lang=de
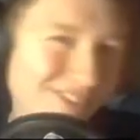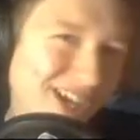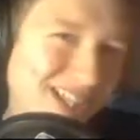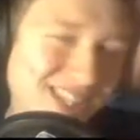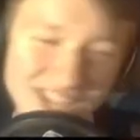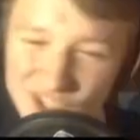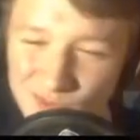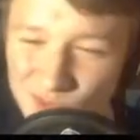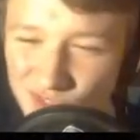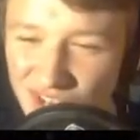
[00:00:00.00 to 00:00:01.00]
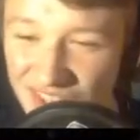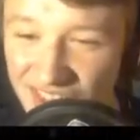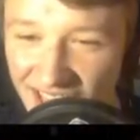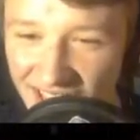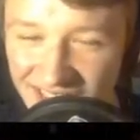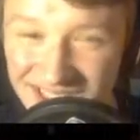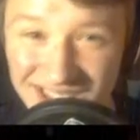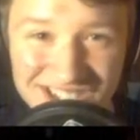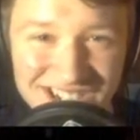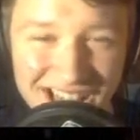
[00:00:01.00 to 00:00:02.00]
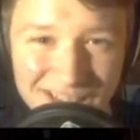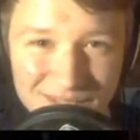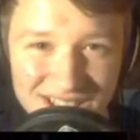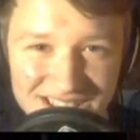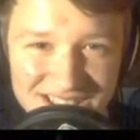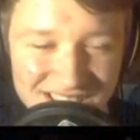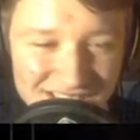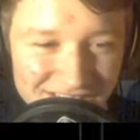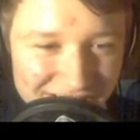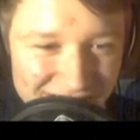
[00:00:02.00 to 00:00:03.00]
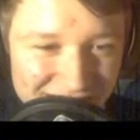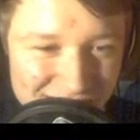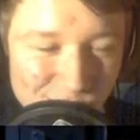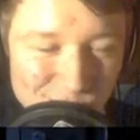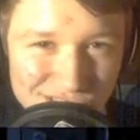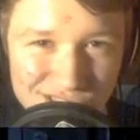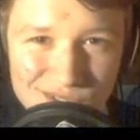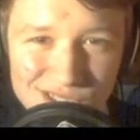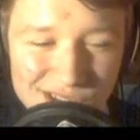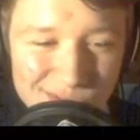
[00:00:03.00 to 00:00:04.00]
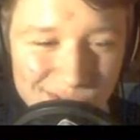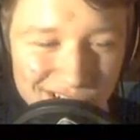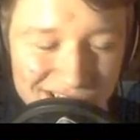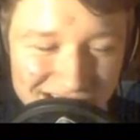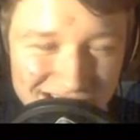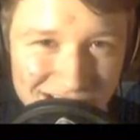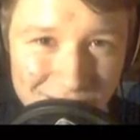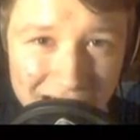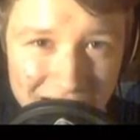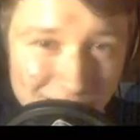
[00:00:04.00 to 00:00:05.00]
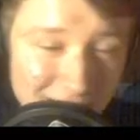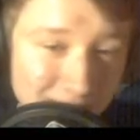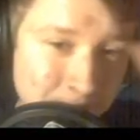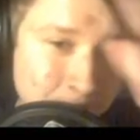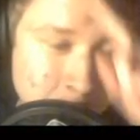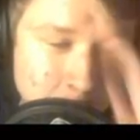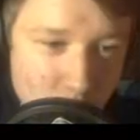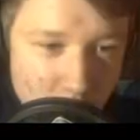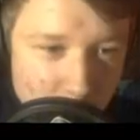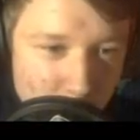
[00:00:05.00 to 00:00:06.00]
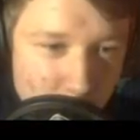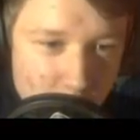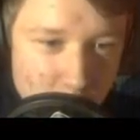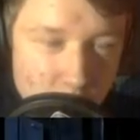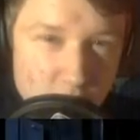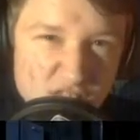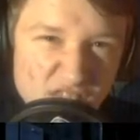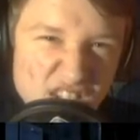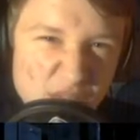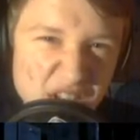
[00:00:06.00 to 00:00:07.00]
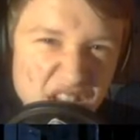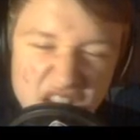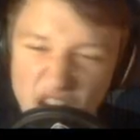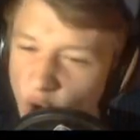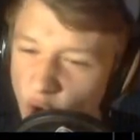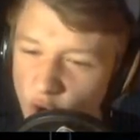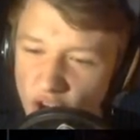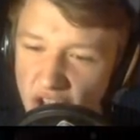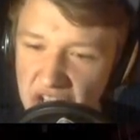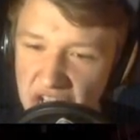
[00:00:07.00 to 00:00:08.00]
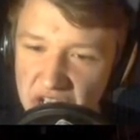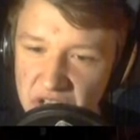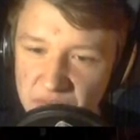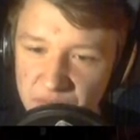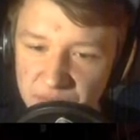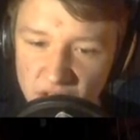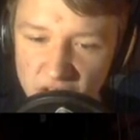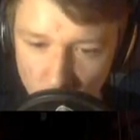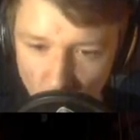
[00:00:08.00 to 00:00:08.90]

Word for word: Irgendwer hat sich ja schon beschwert in äh, Dungeon Nightmares, dass ich äh, nichts Produktives in der Folge gesagt habe. Aber, was soll man in der Horror... In dem